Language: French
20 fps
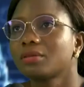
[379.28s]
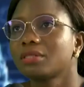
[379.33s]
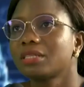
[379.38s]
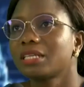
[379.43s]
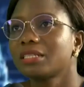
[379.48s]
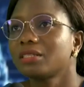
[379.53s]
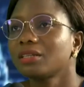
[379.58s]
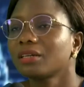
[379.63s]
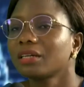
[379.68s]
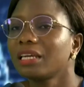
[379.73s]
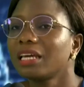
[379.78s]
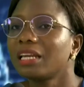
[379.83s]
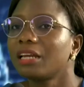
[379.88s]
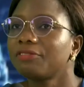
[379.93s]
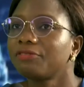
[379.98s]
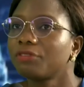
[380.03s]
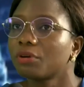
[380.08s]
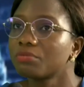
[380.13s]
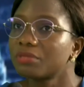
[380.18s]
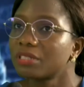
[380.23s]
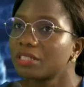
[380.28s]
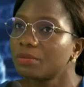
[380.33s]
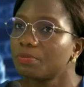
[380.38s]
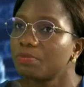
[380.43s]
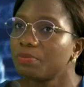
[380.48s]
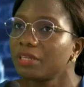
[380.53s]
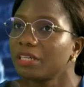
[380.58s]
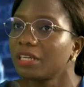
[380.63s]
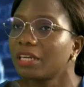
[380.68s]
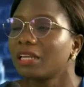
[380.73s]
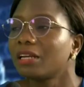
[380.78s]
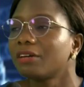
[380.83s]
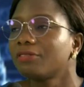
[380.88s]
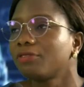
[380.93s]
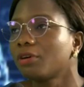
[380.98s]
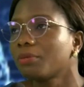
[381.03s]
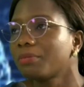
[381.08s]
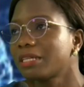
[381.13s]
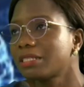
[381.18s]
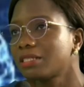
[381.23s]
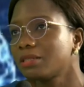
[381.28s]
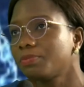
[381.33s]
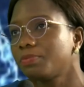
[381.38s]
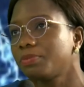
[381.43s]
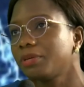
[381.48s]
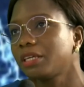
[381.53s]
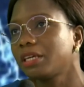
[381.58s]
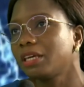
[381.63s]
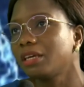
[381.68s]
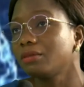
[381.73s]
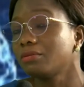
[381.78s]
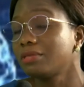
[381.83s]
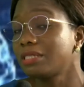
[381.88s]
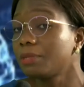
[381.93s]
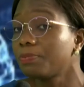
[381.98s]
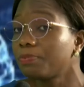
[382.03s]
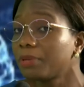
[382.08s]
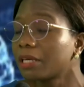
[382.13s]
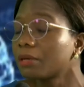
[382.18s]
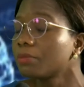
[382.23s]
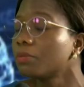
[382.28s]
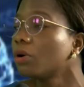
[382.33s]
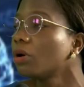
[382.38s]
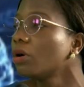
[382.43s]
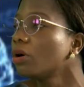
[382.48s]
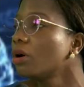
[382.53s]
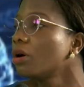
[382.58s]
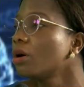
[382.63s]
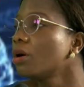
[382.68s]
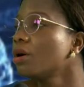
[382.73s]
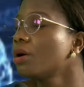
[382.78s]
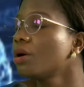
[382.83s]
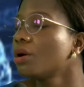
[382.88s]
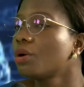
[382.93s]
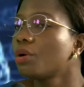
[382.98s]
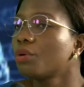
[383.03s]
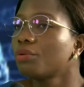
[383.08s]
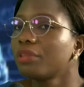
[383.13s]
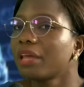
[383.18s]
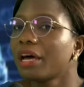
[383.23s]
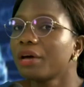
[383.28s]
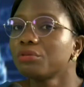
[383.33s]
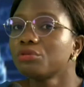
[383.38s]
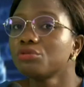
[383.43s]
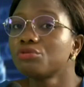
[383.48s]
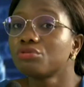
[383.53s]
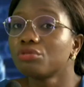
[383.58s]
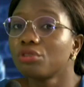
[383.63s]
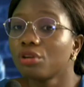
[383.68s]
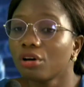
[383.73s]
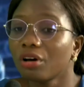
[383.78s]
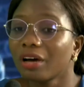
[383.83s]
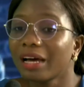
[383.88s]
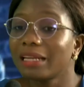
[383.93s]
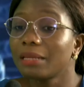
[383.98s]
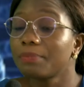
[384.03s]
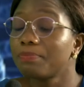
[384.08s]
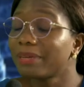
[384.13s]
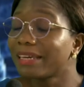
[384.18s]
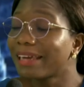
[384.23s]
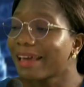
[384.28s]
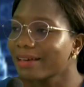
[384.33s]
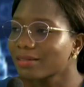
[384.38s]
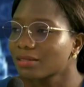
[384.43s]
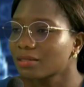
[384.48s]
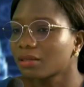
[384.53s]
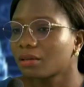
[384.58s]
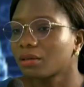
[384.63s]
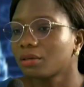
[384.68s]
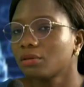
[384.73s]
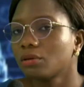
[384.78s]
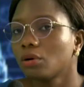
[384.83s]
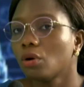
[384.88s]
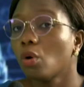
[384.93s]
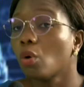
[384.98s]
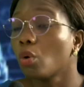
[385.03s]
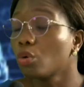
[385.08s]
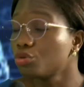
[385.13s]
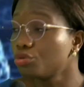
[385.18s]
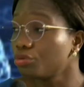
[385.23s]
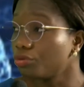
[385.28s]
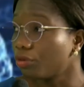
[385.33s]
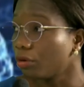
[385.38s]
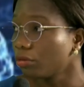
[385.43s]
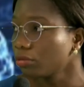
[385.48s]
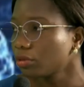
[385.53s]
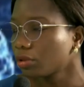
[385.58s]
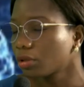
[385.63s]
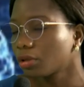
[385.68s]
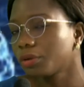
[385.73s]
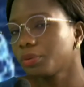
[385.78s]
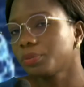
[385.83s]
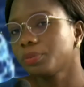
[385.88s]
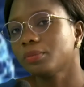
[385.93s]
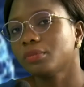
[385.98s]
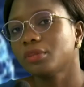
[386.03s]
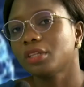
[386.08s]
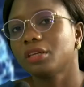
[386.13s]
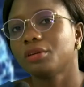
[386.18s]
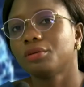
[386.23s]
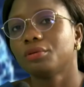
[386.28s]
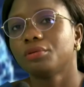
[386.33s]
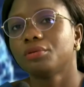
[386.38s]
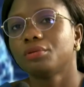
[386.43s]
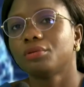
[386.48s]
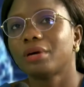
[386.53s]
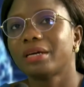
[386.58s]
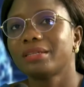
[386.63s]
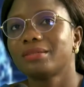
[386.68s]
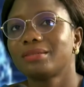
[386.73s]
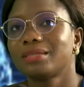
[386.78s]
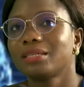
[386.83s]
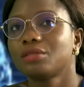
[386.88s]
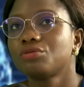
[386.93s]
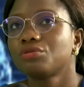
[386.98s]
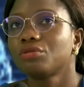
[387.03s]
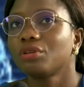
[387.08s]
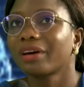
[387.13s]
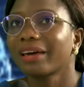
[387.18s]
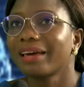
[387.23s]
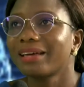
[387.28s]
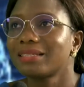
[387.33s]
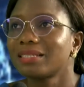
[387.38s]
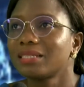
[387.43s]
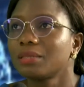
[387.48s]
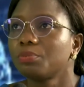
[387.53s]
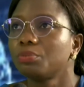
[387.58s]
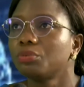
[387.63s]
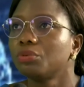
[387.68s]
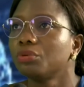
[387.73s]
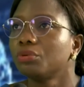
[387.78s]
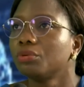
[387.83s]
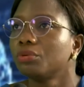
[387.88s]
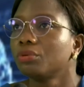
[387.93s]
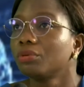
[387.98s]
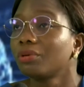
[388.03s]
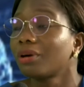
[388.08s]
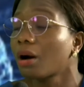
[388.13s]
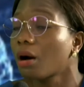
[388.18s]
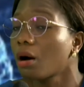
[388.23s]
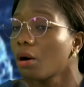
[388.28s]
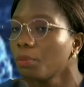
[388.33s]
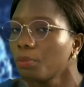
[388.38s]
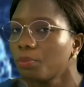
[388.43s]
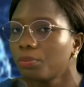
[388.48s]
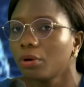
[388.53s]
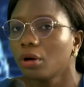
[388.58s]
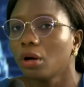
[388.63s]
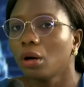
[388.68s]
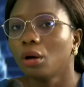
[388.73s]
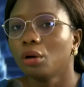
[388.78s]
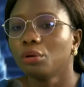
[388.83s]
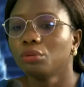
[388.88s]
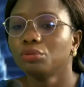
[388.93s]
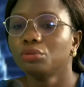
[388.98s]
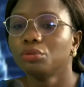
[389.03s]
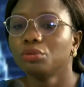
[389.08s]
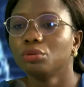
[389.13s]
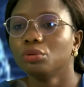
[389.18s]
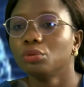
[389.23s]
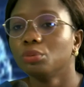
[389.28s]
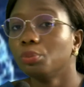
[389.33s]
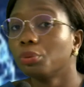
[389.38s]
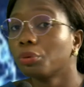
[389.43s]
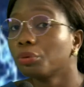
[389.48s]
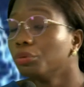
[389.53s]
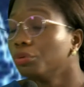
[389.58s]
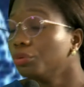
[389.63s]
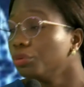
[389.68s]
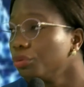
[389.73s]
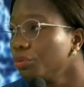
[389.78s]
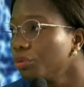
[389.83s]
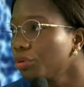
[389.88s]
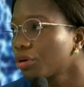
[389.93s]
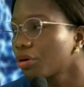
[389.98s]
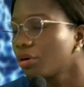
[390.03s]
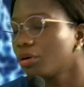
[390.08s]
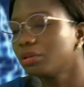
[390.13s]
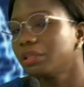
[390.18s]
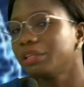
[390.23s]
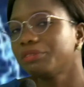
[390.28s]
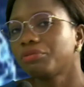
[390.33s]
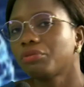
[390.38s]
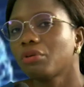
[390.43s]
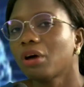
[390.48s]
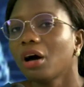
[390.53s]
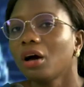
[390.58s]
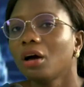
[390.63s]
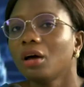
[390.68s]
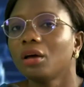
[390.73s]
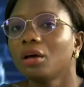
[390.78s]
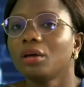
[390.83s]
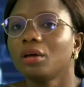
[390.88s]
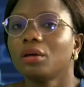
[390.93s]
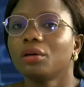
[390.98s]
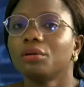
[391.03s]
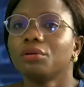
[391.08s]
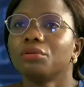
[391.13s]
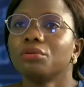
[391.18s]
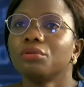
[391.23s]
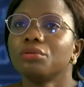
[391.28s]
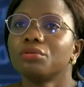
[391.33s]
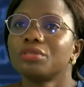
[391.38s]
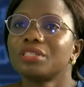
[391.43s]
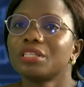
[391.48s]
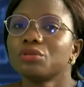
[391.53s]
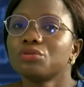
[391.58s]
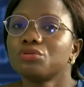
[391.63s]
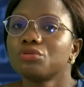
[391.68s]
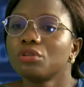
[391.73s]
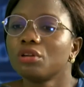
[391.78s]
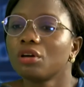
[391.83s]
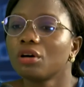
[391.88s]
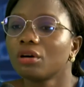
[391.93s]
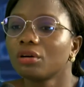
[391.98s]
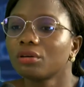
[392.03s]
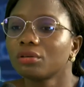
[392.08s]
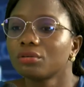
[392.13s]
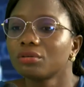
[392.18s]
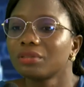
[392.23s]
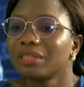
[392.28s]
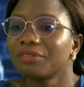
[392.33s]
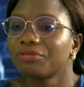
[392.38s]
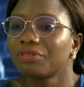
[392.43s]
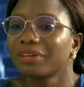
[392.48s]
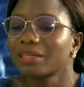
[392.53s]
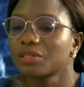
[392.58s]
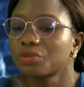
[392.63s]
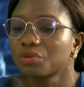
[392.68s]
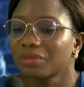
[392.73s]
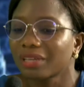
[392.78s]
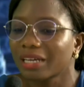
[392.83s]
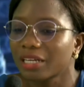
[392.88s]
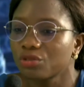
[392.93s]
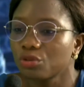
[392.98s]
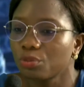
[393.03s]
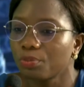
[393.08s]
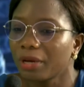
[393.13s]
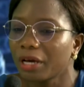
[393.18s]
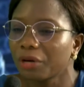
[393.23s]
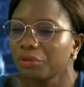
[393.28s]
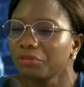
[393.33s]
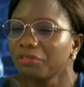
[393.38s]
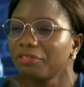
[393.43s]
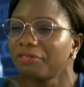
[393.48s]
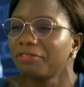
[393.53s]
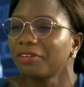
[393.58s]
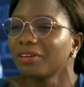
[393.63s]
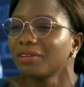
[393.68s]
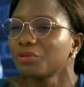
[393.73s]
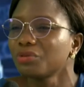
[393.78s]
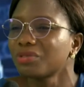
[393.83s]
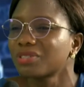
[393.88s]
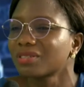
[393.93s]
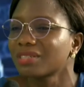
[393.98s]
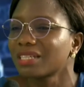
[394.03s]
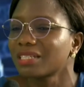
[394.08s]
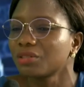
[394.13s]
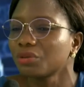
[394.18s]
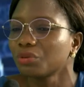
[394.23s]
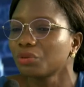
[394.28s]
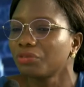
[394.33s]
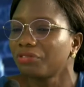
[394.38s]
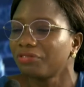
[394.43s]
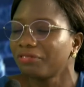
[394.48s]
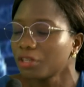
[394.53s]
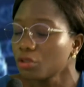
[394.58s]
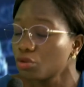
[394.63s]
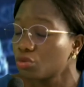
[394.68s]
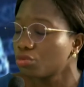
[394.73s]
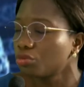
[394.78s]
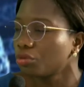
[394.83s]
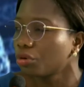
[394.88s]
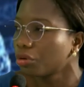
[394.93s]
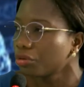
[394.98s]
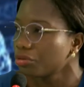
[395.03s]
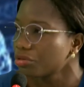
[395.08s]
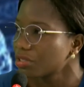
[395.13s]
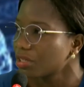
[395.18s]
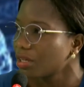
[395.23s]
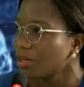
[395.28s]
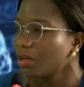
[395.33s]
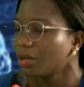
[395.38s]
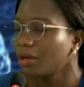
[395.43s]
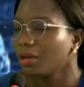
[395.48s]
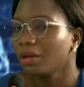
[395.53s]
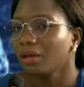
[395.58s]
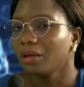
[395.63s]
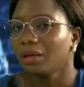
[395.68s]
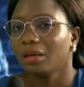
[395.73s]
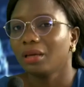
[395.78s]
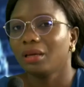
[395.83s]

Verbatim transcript: c'est-à-dire il y a la forme typique et la forme atypique. Et typiquement, on a une douleur à l'épigastre, en haut du ventre. Euh, cette douleur est à type de crampe ou de brûlure, des fois. Euh, c'est une douleur, euh, des fois, qui se traduit par une faim, une sensation de faim douloureuse. Mhm.